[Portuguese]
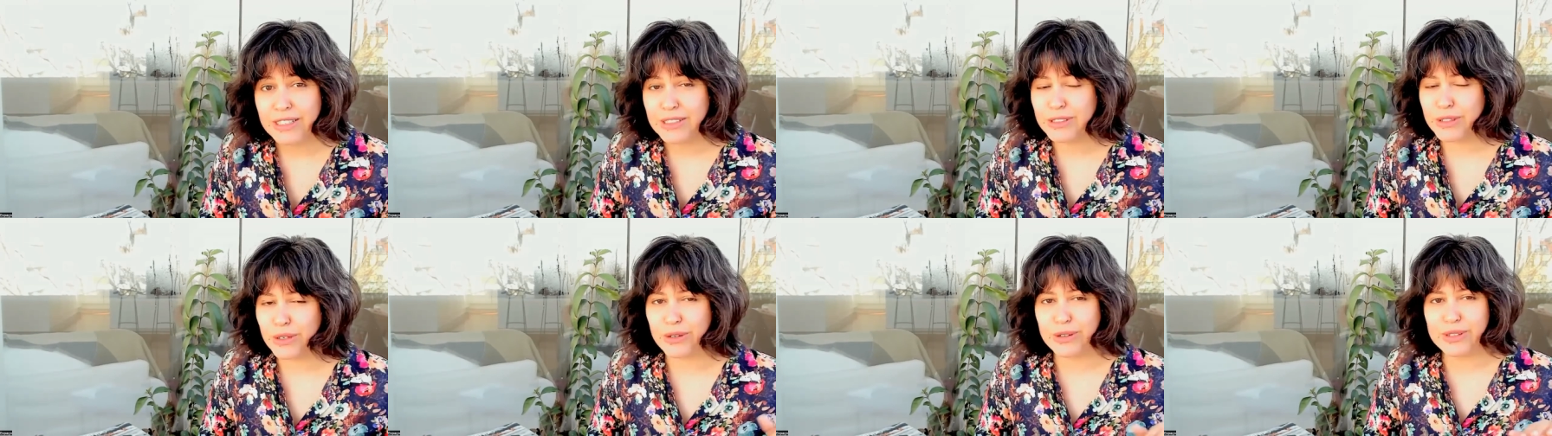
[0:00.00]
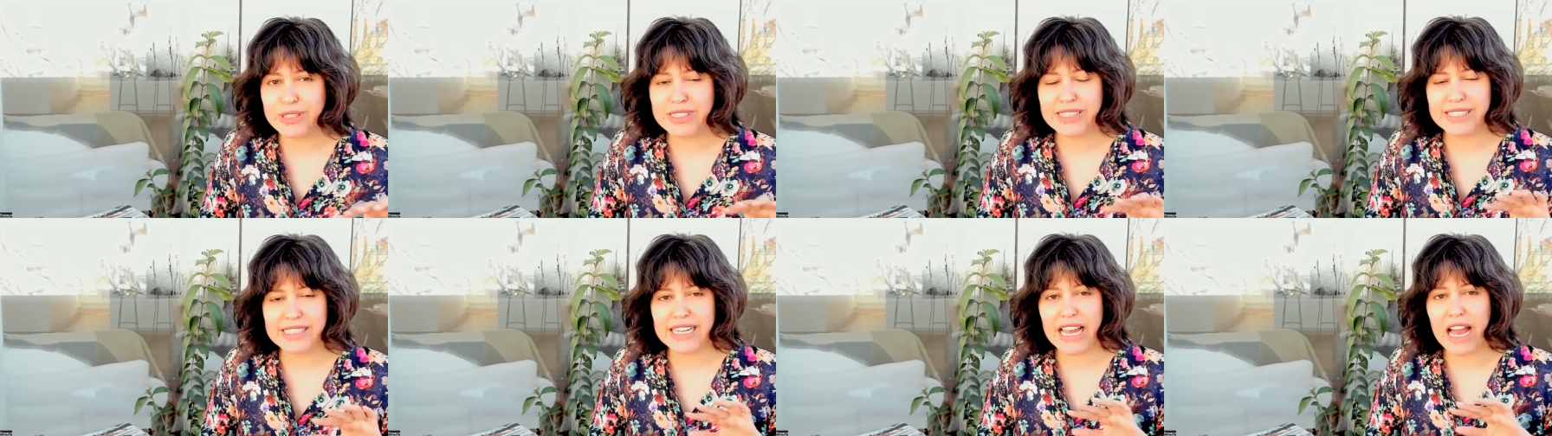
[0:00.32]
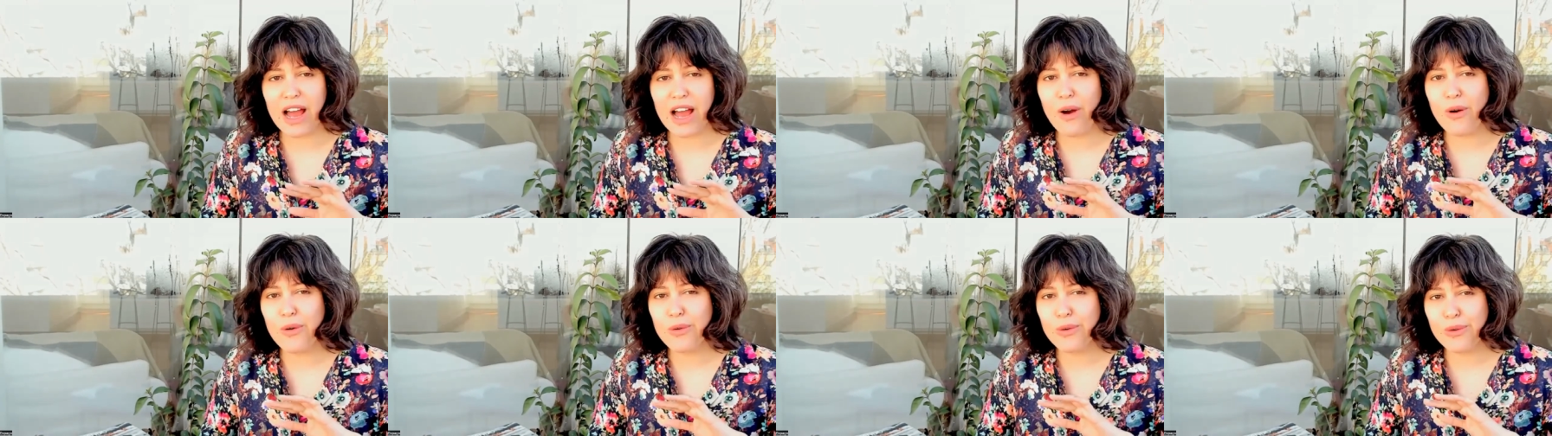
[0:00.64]
trouxe
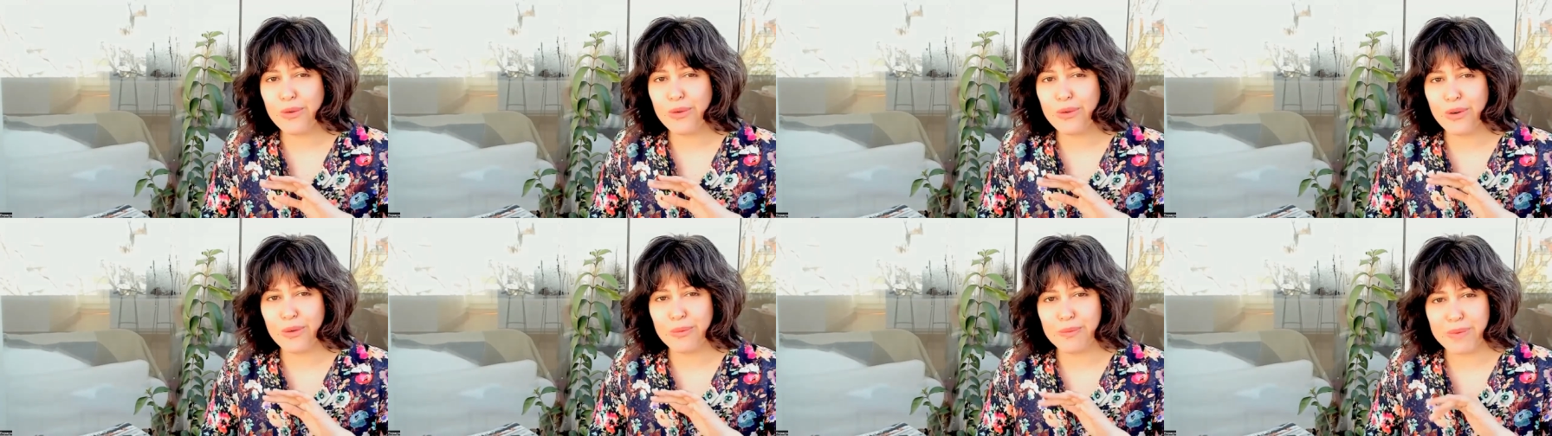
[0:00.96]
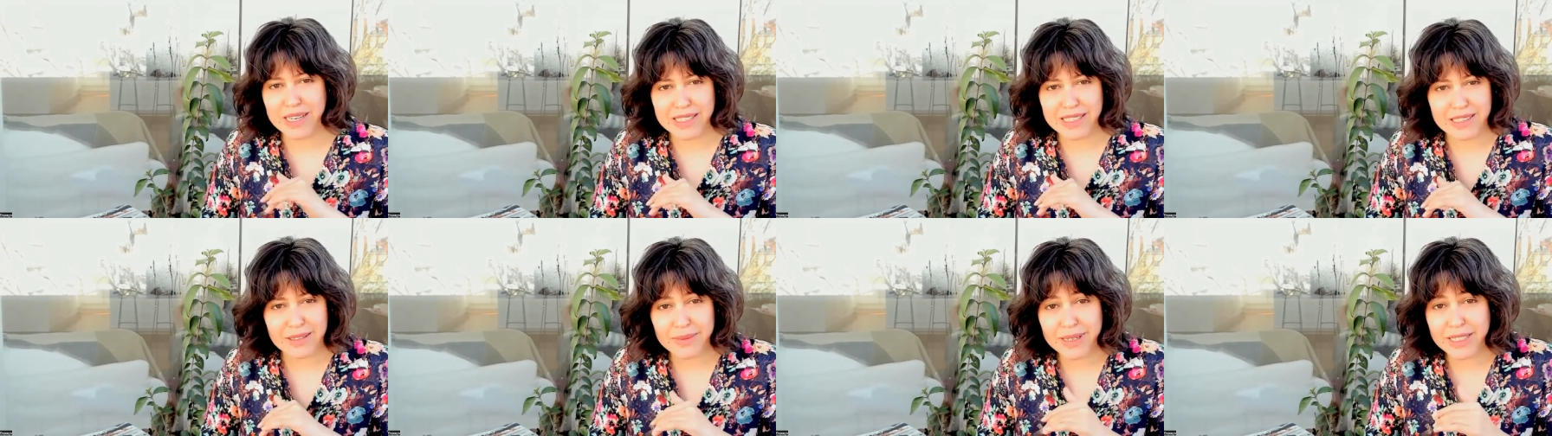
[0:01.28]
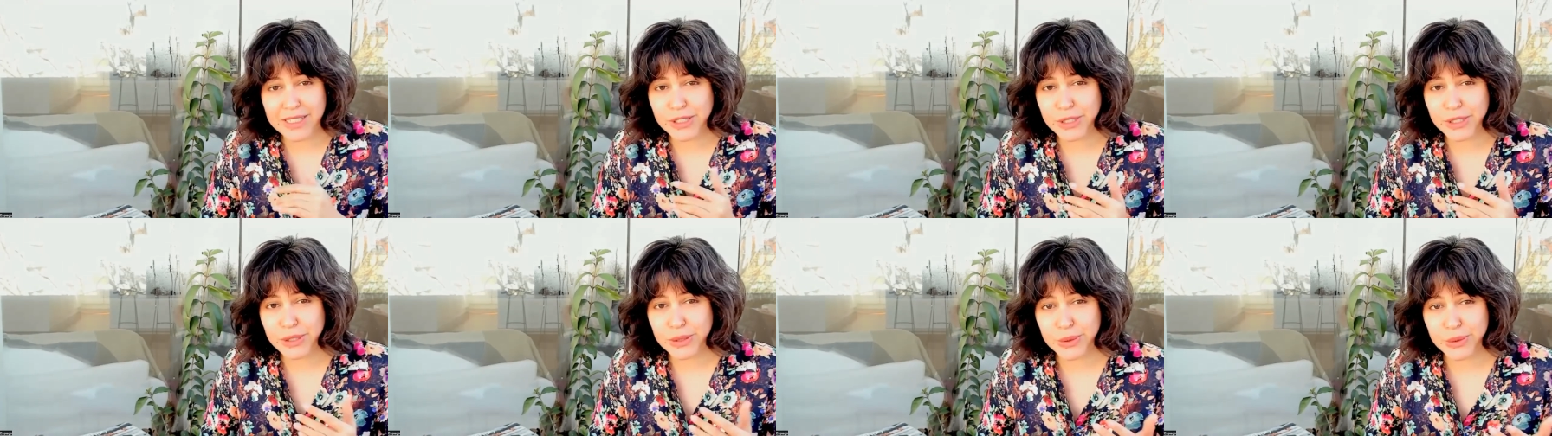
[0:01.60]
algo
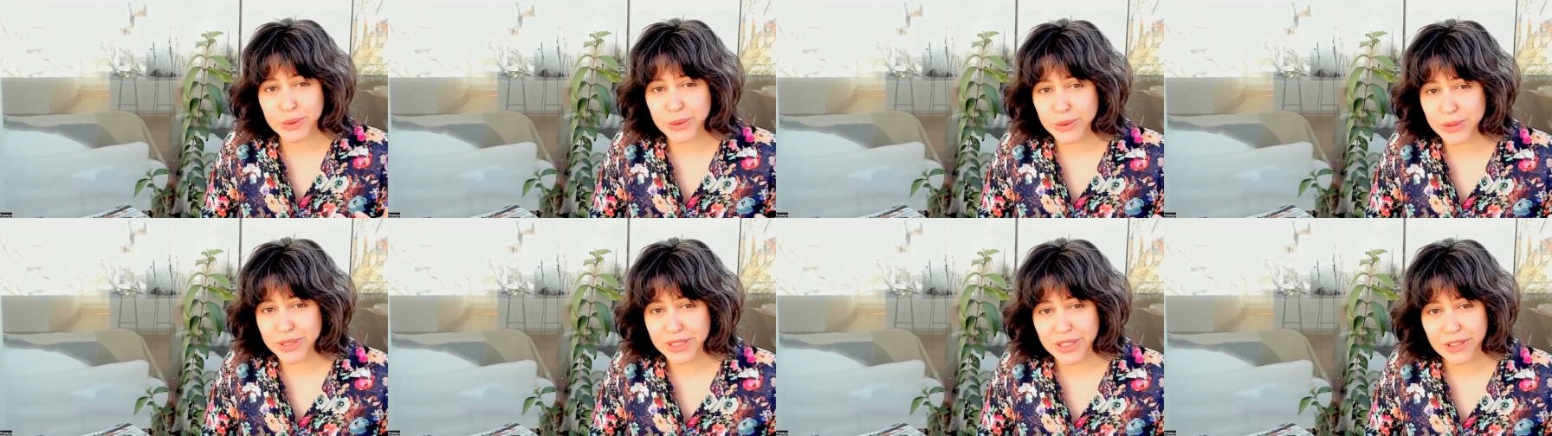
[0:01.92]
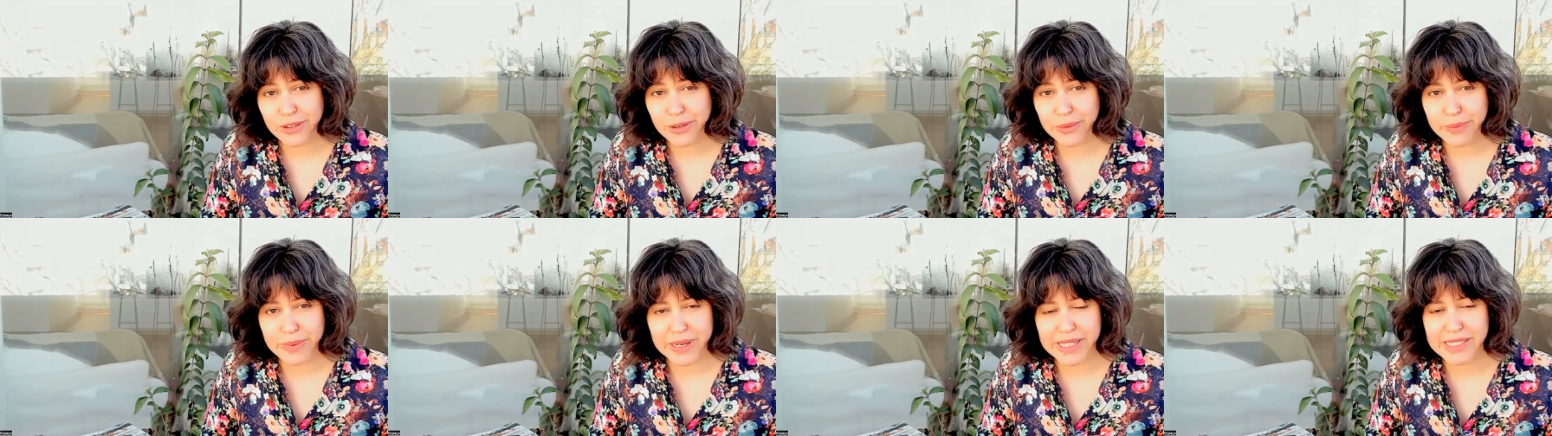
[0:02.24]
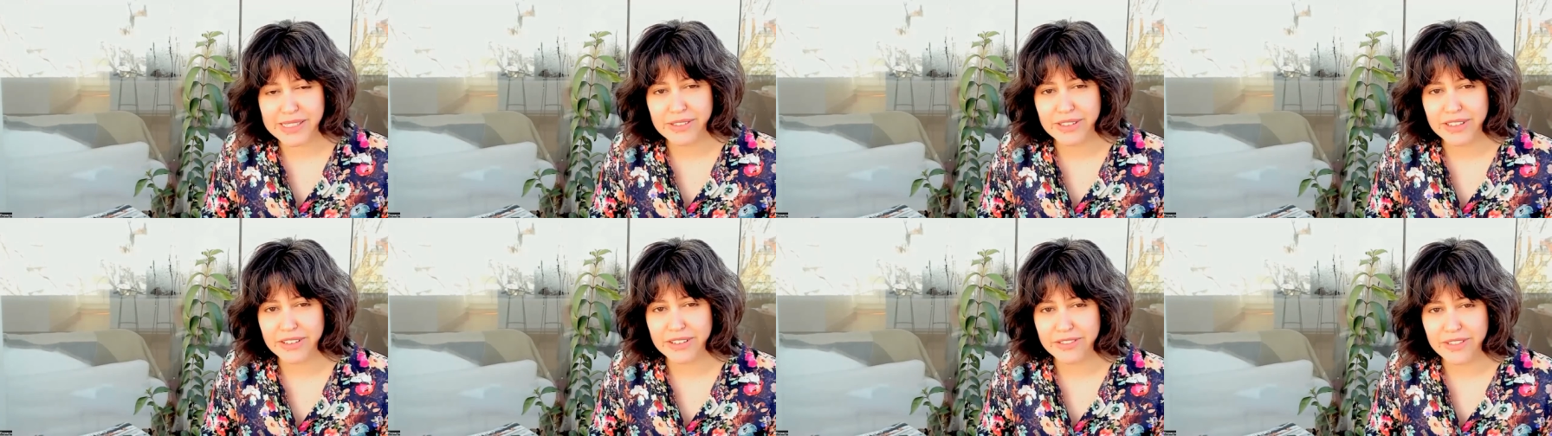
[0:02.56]
completamente único para
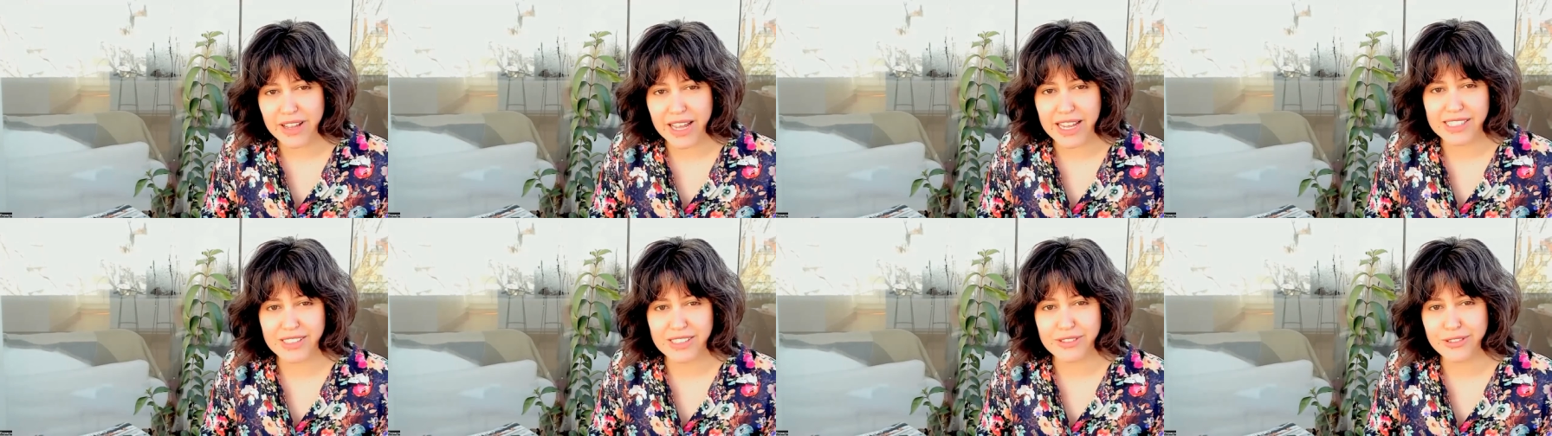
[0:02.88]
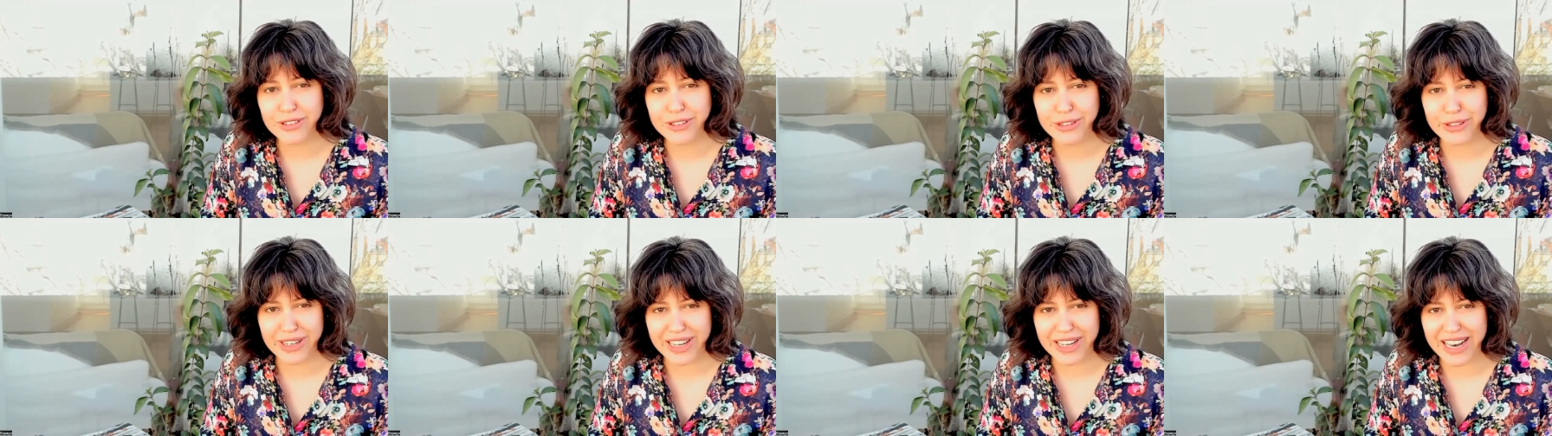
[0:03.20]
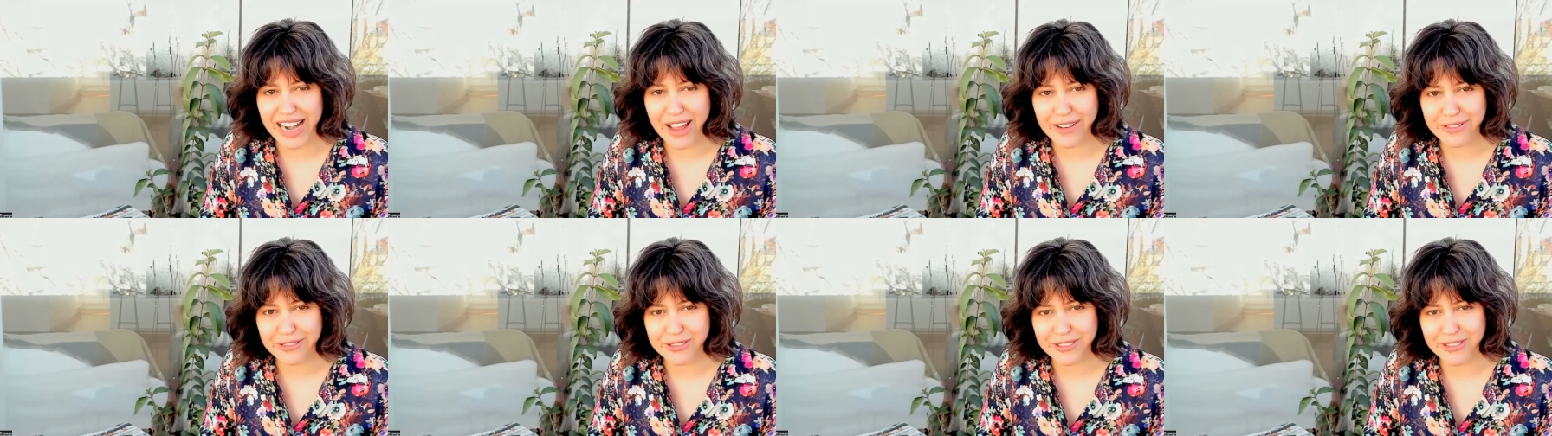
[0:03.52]
esse universo
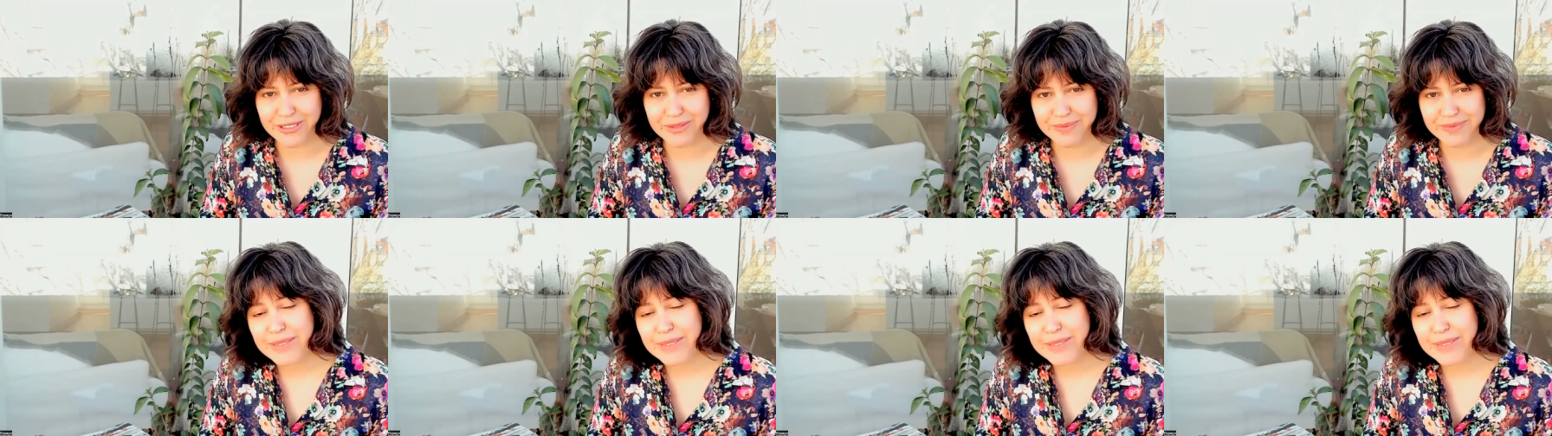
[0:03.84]
fotográfico.